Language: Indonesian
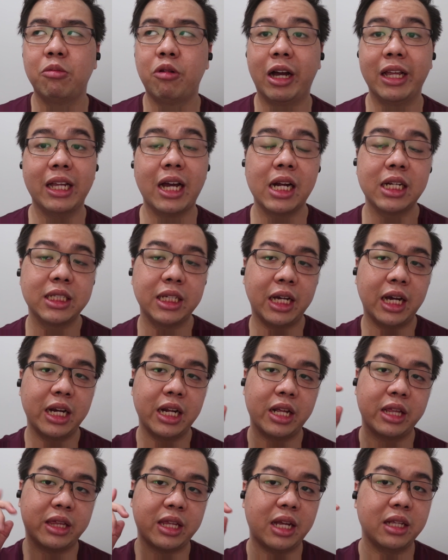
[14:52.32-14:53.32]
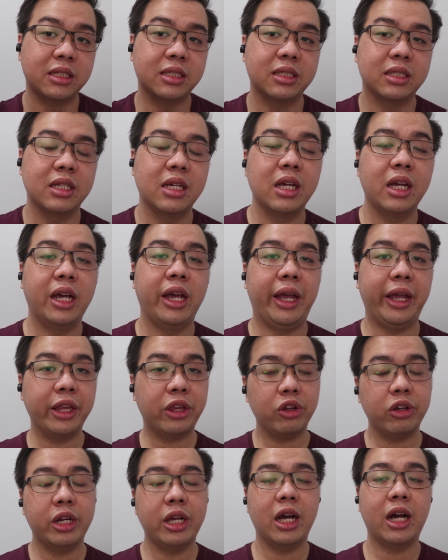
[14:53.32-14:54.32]
bukan tekan sih kalian touch
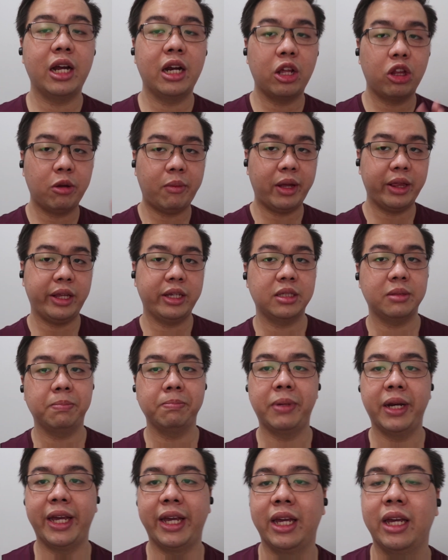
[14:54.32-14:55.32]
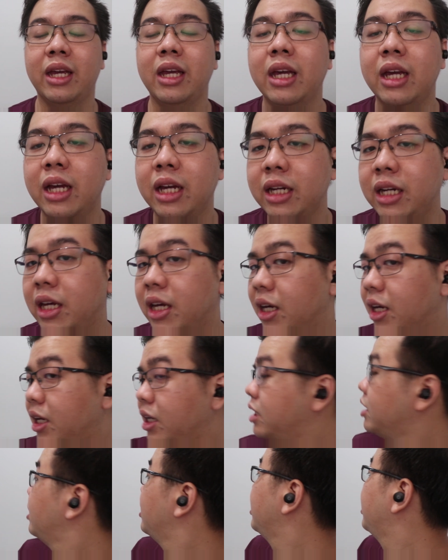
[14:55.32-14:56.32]
itu dia akan otomatis play dan